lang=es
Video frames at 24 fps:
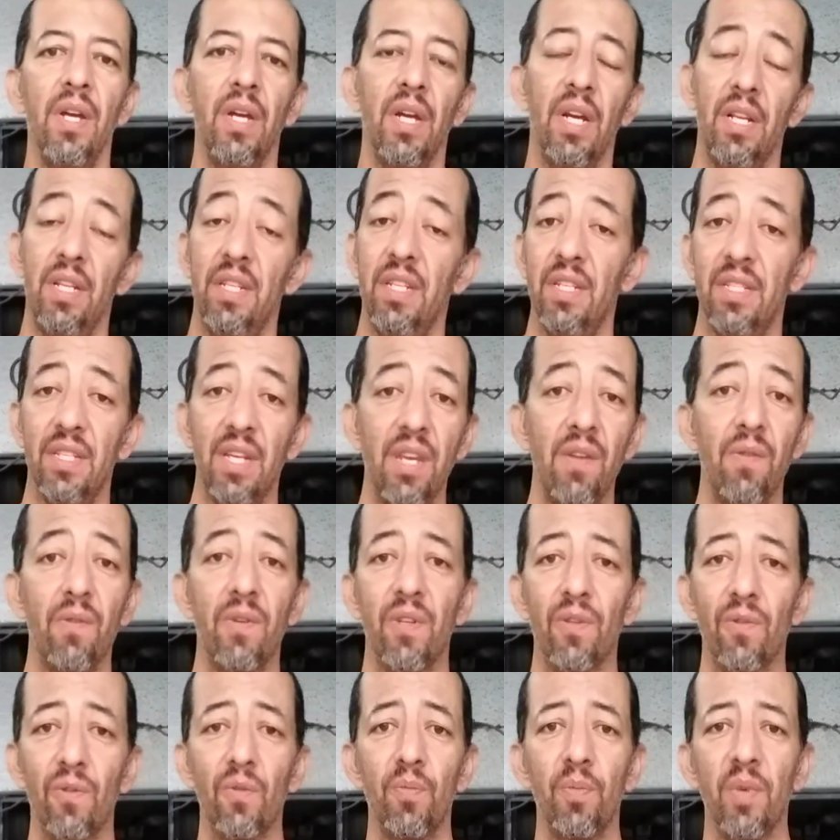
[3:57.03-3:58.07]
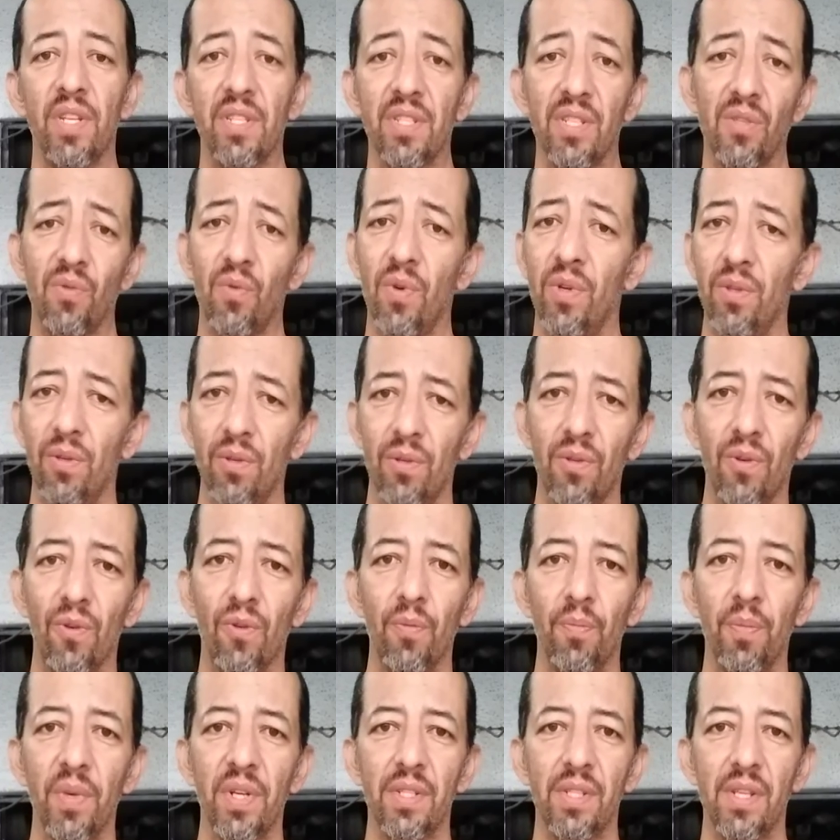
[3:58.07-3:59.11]
el diseño de sus piezas cuando se
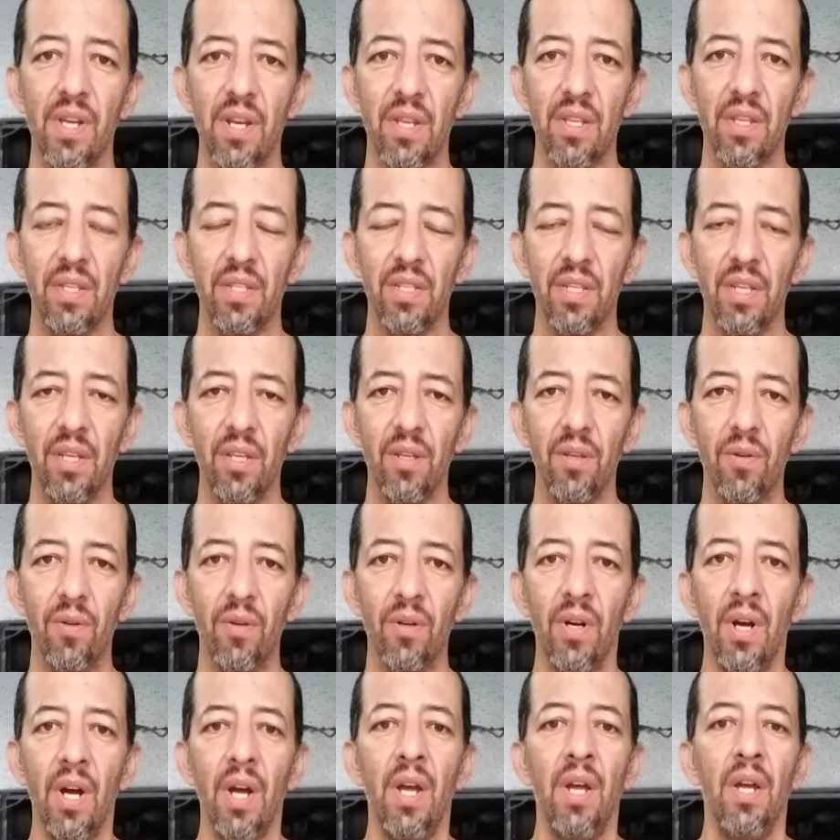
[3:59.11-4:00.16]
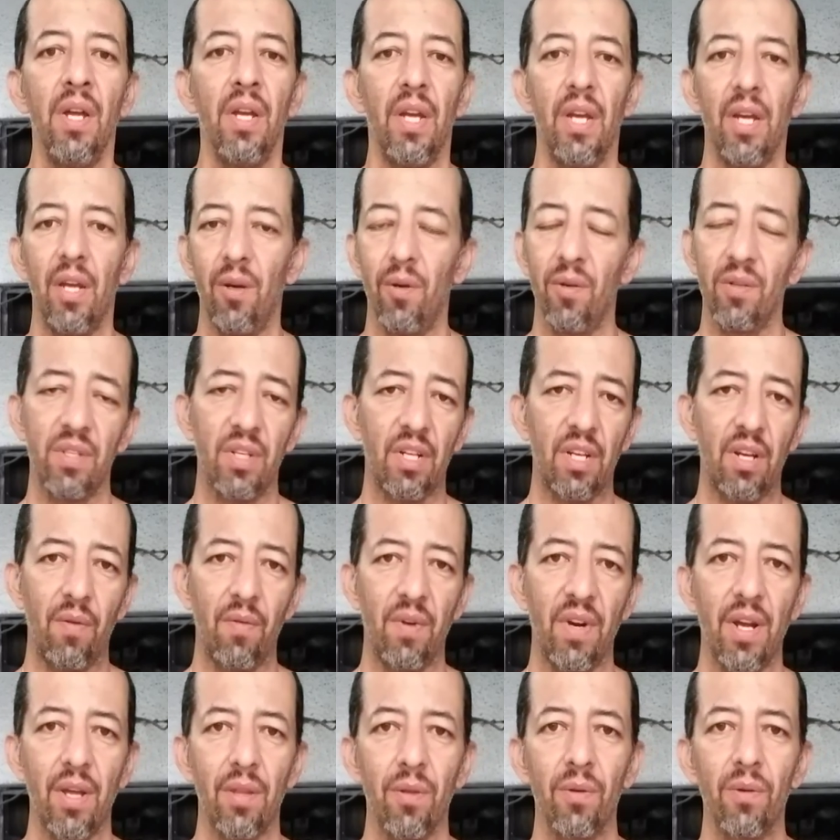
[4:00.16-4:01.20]
ocupa hacer diseño, eh, los
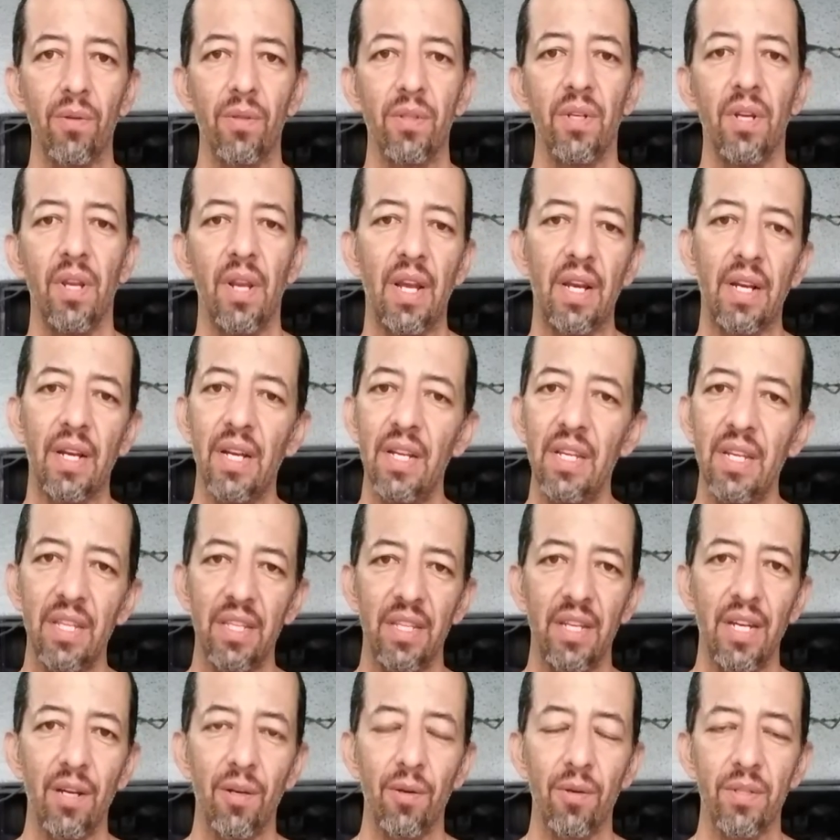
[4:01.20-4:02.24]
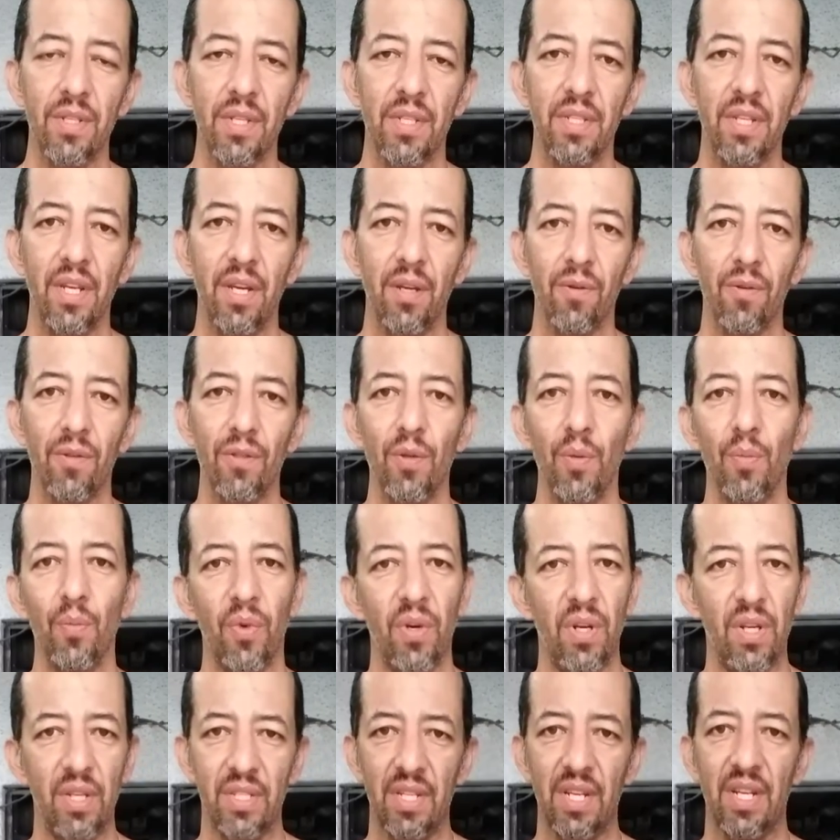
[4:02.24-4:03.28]
acabados, la calidad de los aceros,
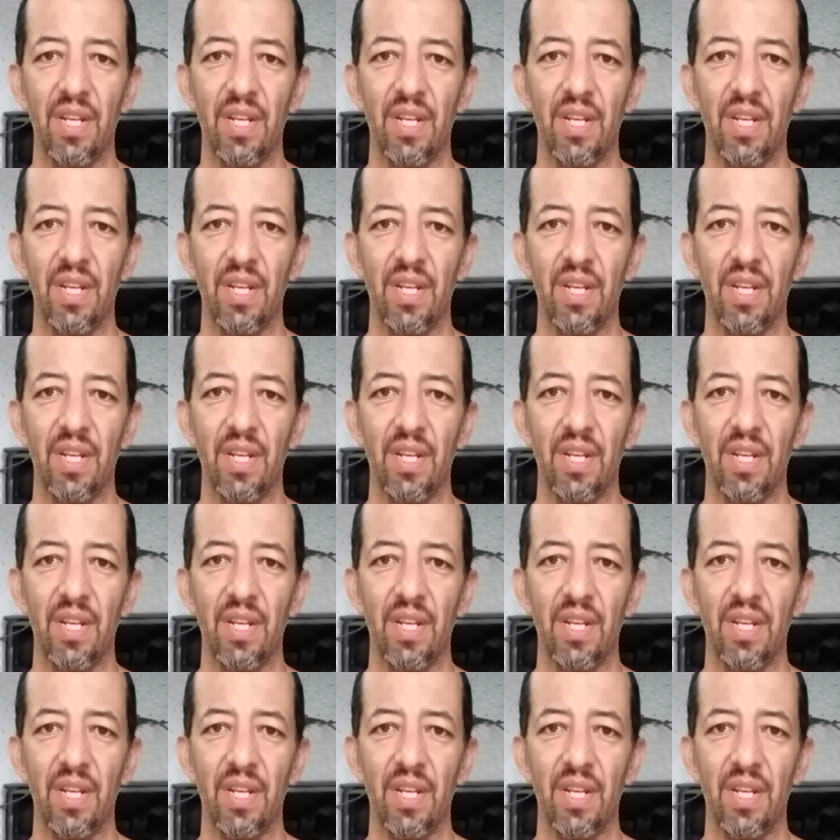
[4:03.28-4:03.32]
pues les